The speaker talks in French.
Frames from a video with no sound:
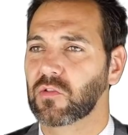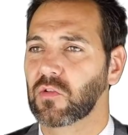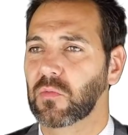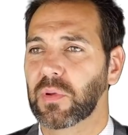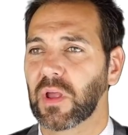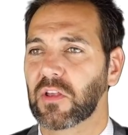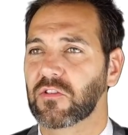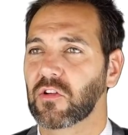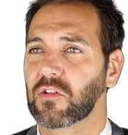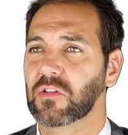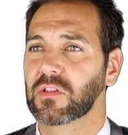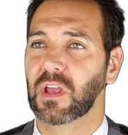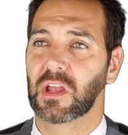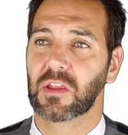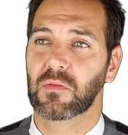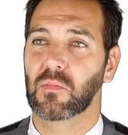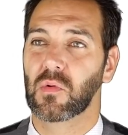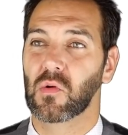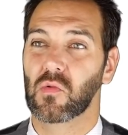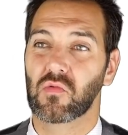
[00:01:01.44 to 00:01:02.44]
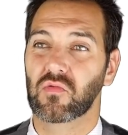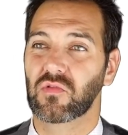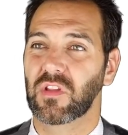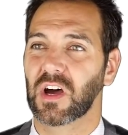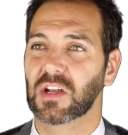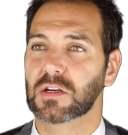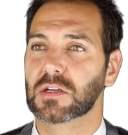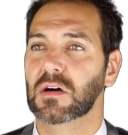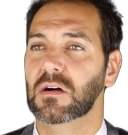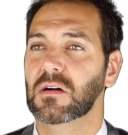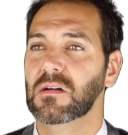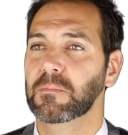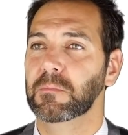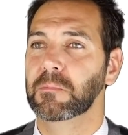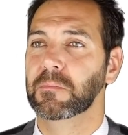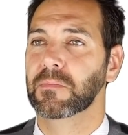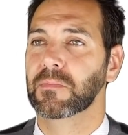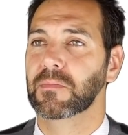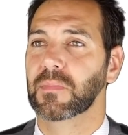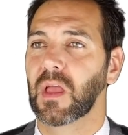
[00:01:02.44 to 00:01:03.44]
qu'une personne gagne beaucoup d'argent,
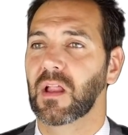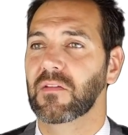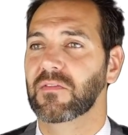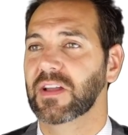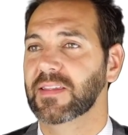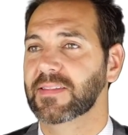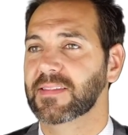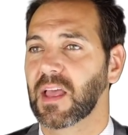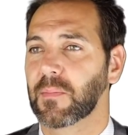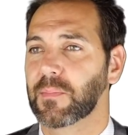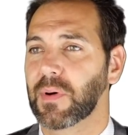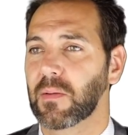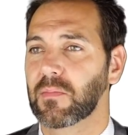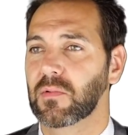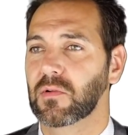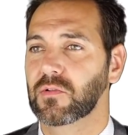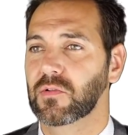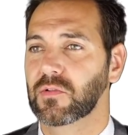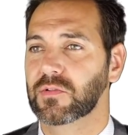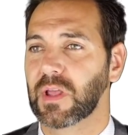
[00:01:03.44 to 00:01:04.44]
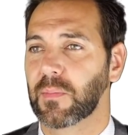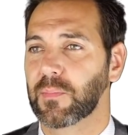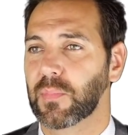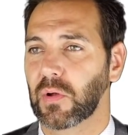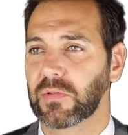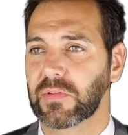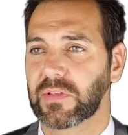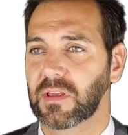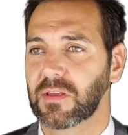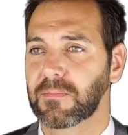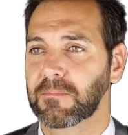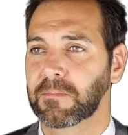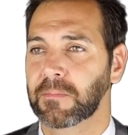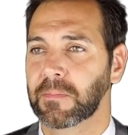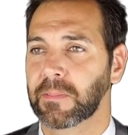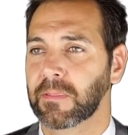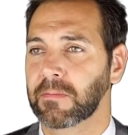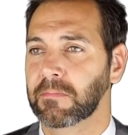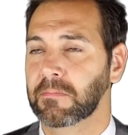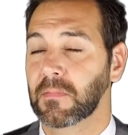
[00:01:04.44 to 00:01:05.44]
elle va être capable de t'apporter
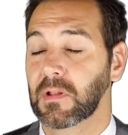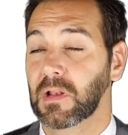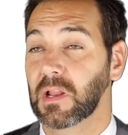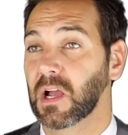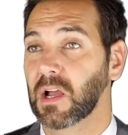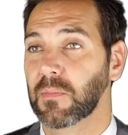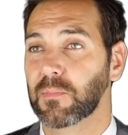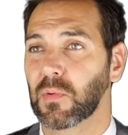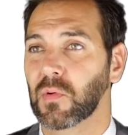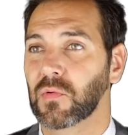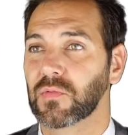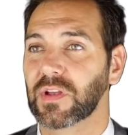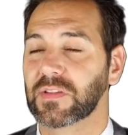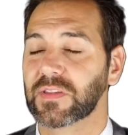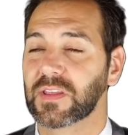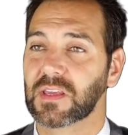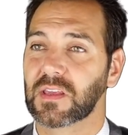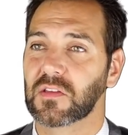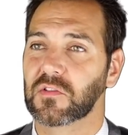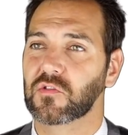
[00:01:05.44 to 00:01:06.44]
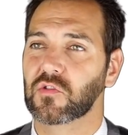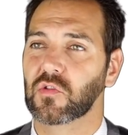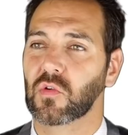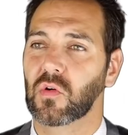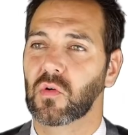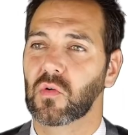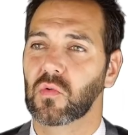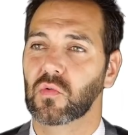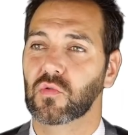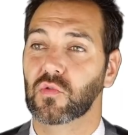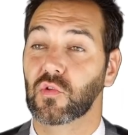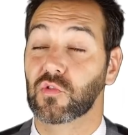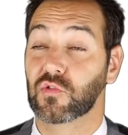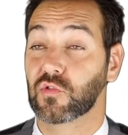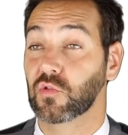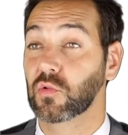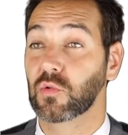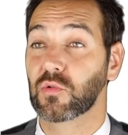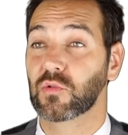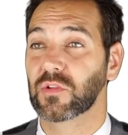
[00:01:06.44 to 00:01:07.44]
les réponses à tes questions ou de
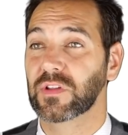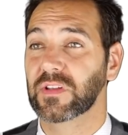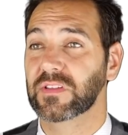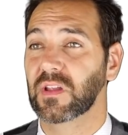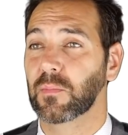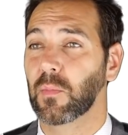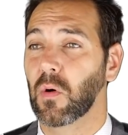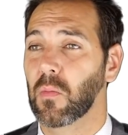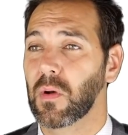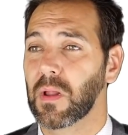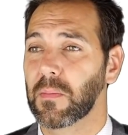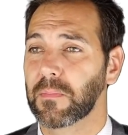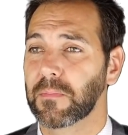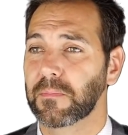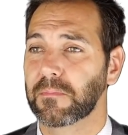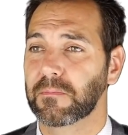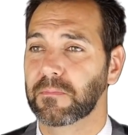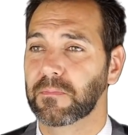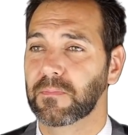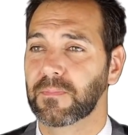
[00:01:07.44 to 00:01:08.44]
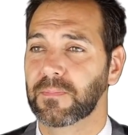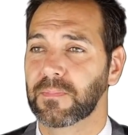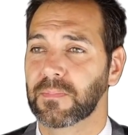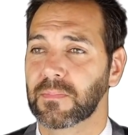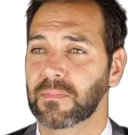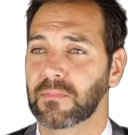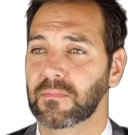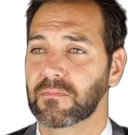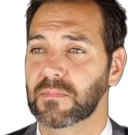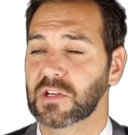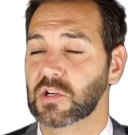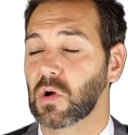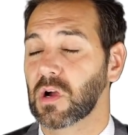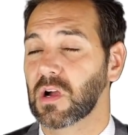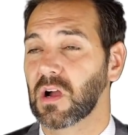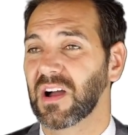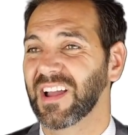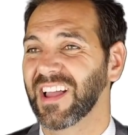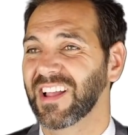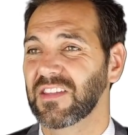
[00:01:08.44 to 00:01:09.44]
solutionner tes problèmes. Mais je crois
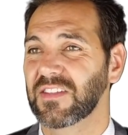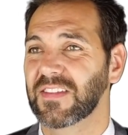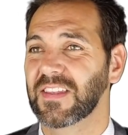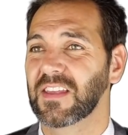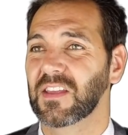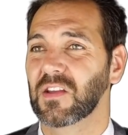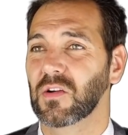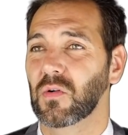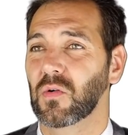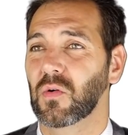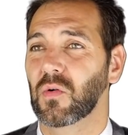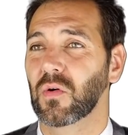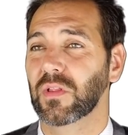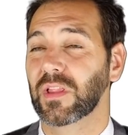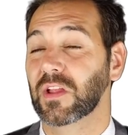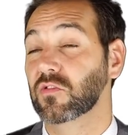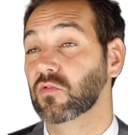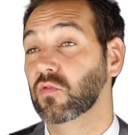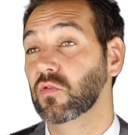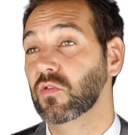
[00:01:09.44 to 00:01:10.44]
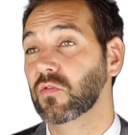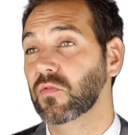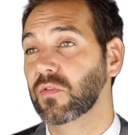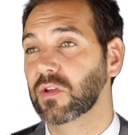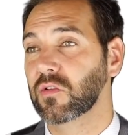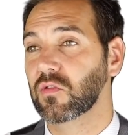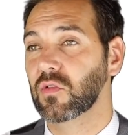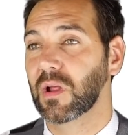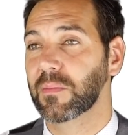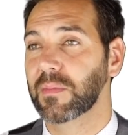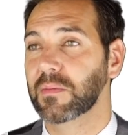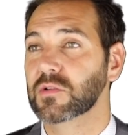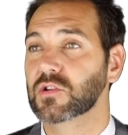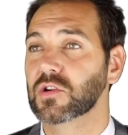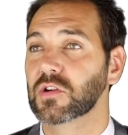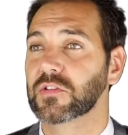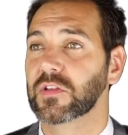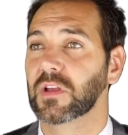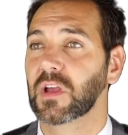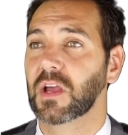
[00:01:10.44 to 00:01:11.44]
qu'en réalité, on a tous vécu la même
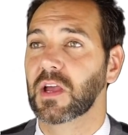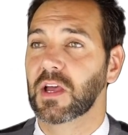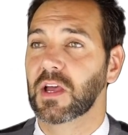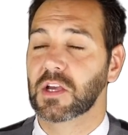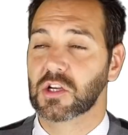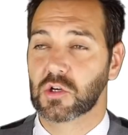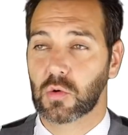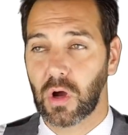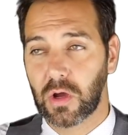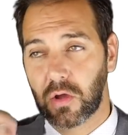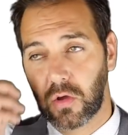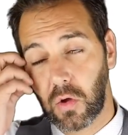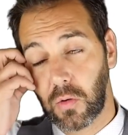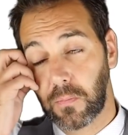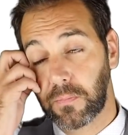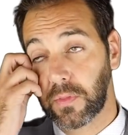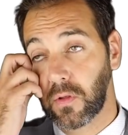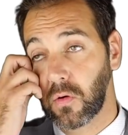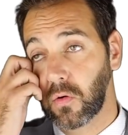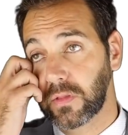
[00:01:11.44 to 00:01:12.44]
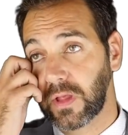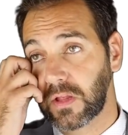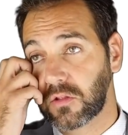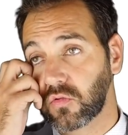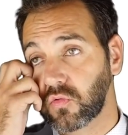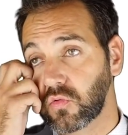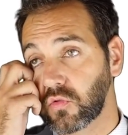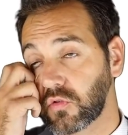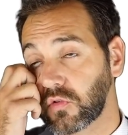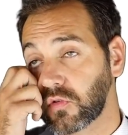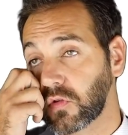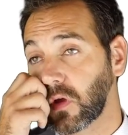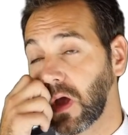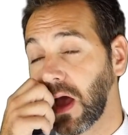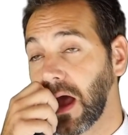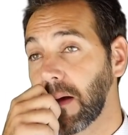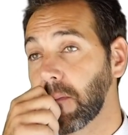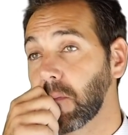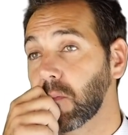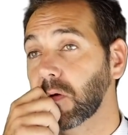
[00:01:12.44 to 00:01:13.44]
chose. Je crois qu'on a tous,
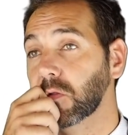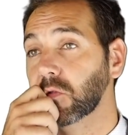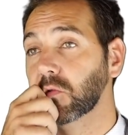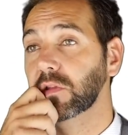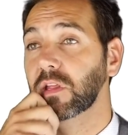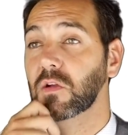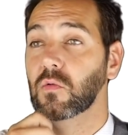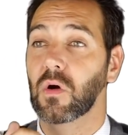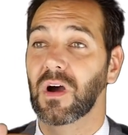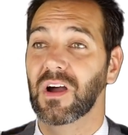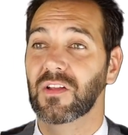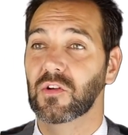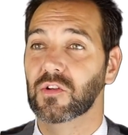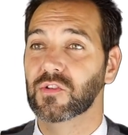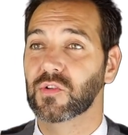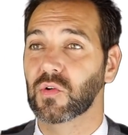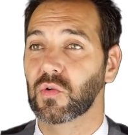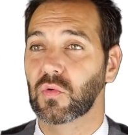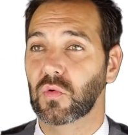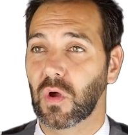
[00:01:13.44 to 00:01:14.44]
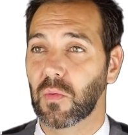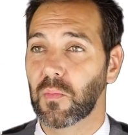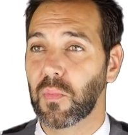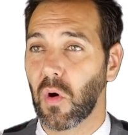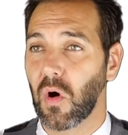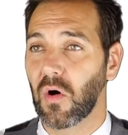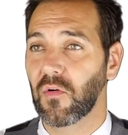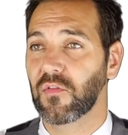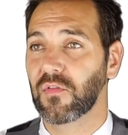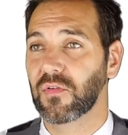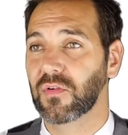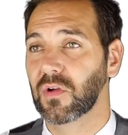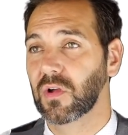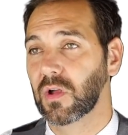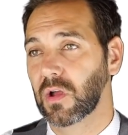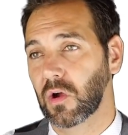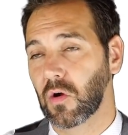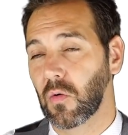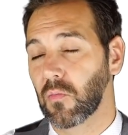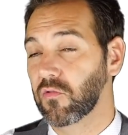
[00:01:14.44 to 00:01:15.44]
à un moment donné ou à un autre, eu un prof
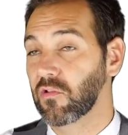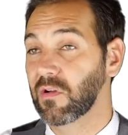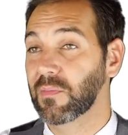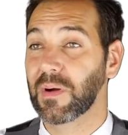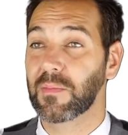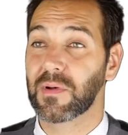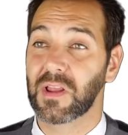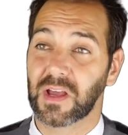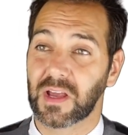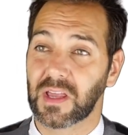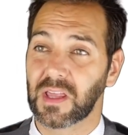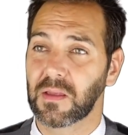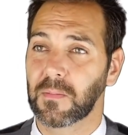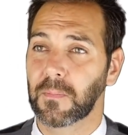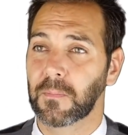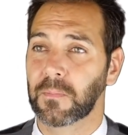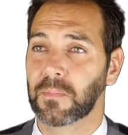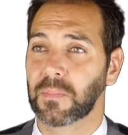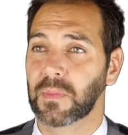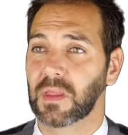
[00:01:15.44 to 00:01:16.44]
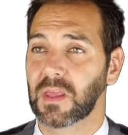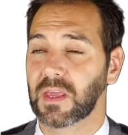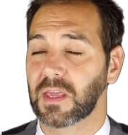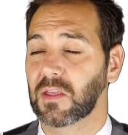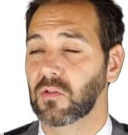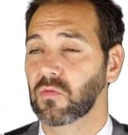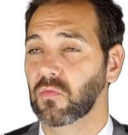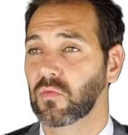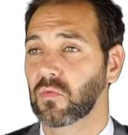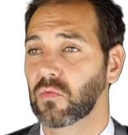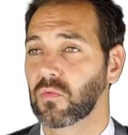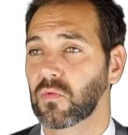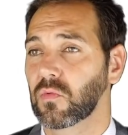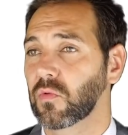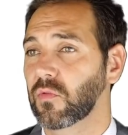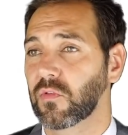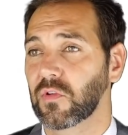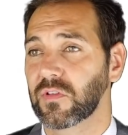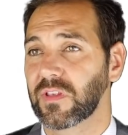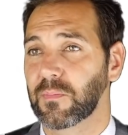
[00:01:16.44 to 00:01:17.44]
qu'on ne pouvait pas blairer et qui
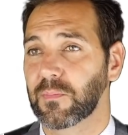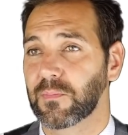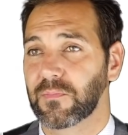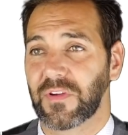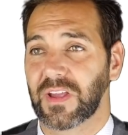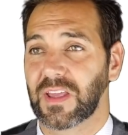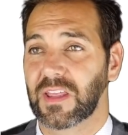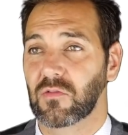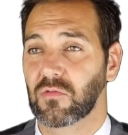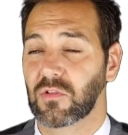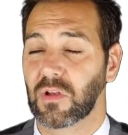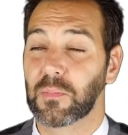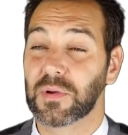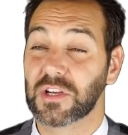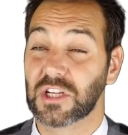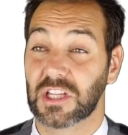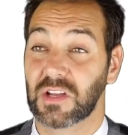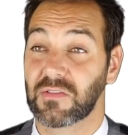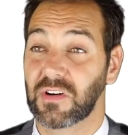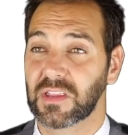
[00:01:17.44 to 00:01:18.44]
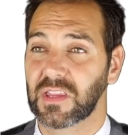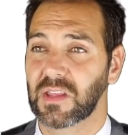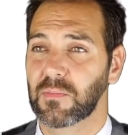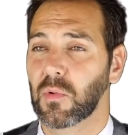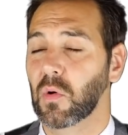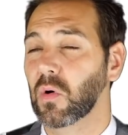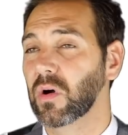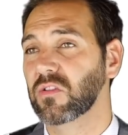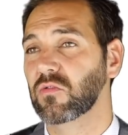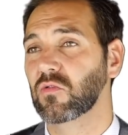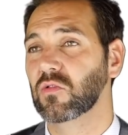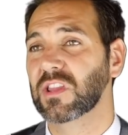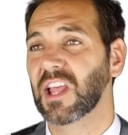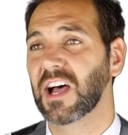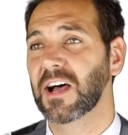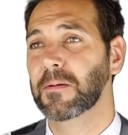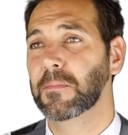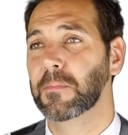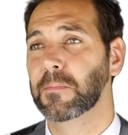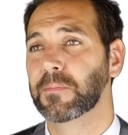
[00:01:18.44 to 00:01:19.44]
qui nous empêchait d'avoir des bons
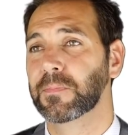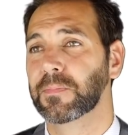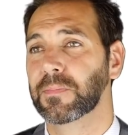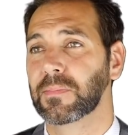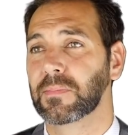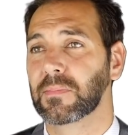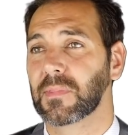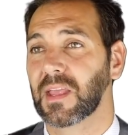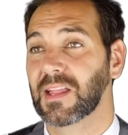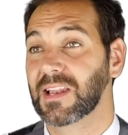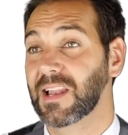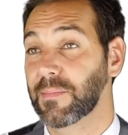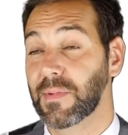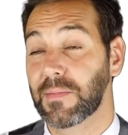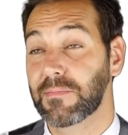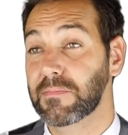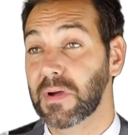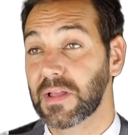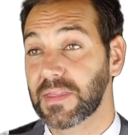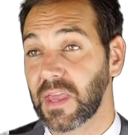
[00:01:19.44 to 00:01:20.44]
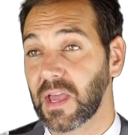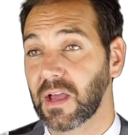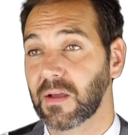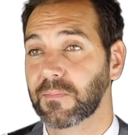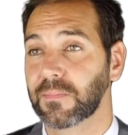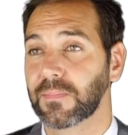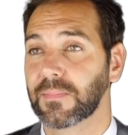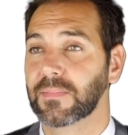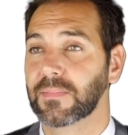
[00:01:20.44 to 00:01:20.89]
résultats. Et de la même manière,